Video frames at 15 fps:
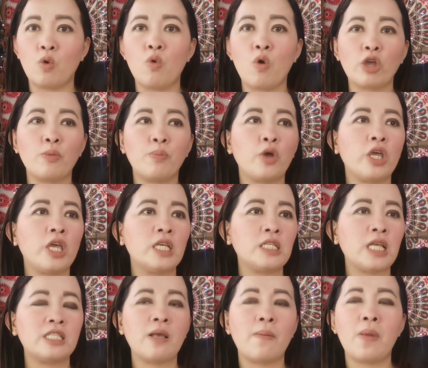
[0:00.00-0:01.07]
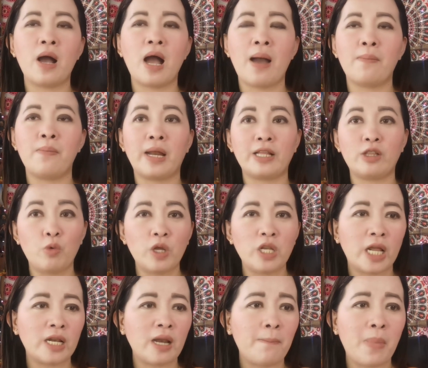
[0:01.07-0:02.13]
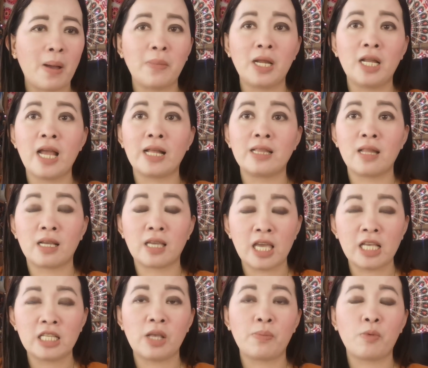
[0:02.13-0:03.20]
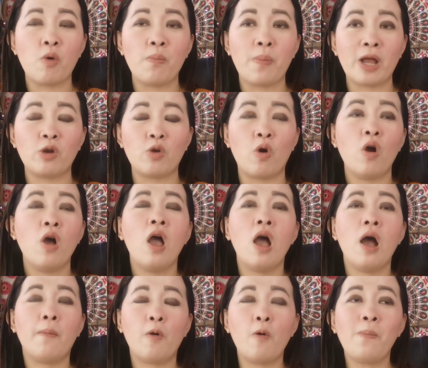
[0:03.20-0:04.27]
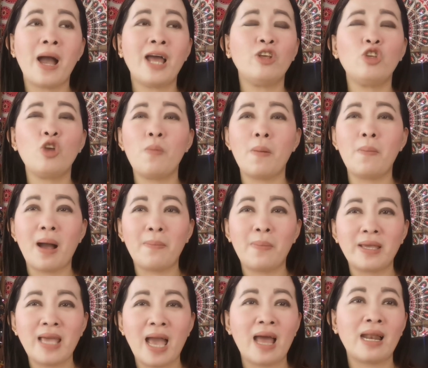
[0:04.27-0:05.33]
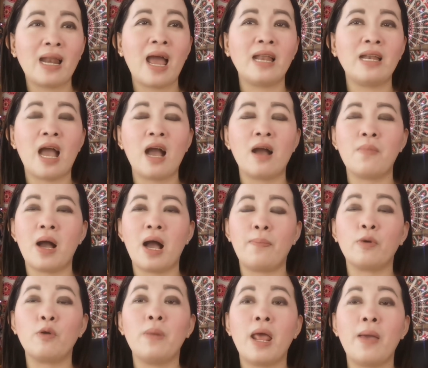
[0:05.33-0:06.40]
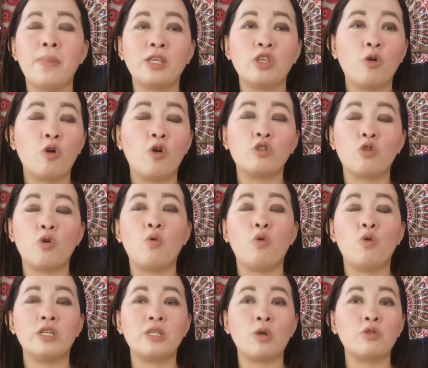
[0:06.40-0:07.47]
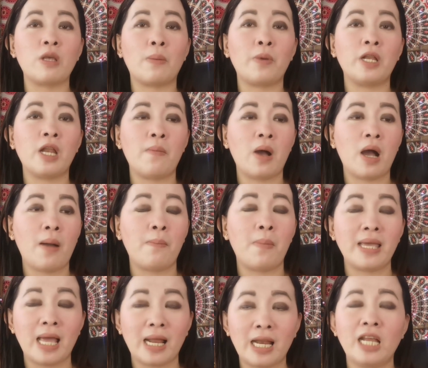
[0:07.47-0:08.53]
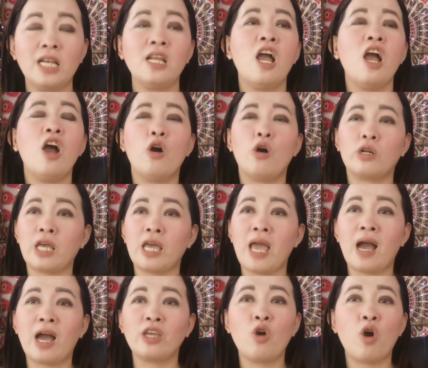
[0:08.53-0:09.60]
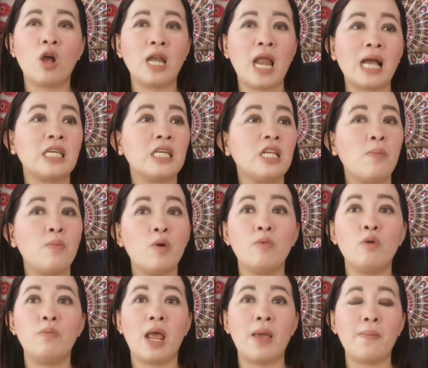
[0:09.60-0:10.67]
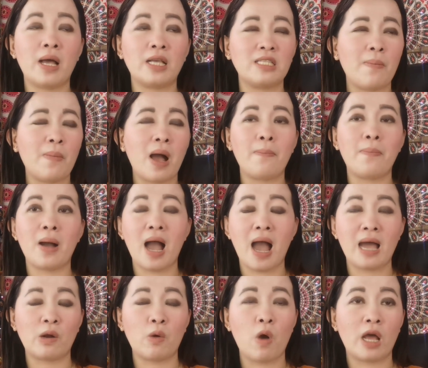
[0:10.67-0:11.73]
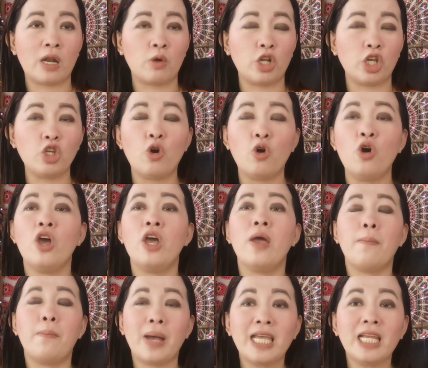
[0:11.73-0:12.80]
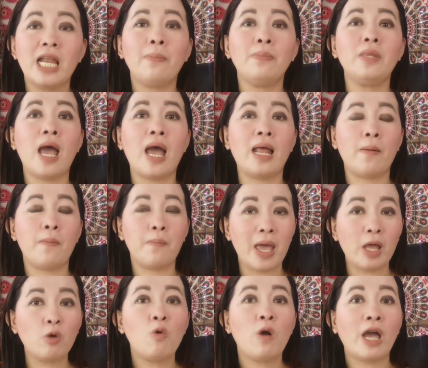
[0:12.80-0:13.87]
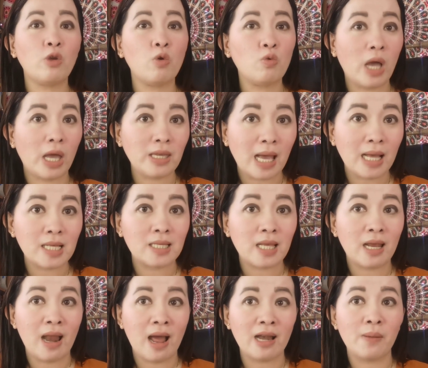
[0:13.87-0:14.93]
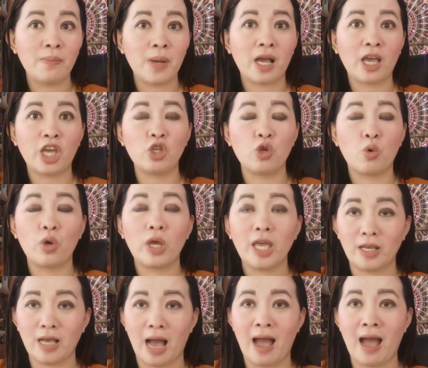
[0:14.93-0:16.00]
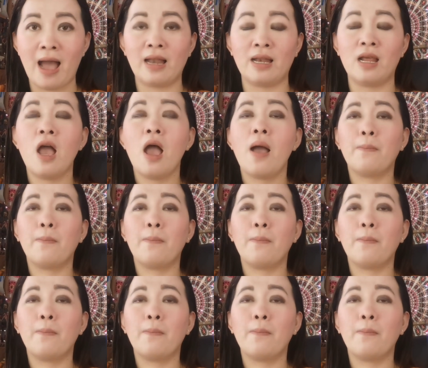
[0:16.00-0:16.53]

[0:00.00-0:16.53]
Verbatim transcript: Kung kayo po ay isa sa mga breadwinner ng pamilya at nag-iisip kung paano, kung paano nyo mababayaran ang mga problema nyo tungkol sa usapin ng mga bayarin or kaya kayo ang laging namumblema sa mga pang-araw-araw ninyo, mainam na meron kayong ganyan sa ilalim ng inyong higaan.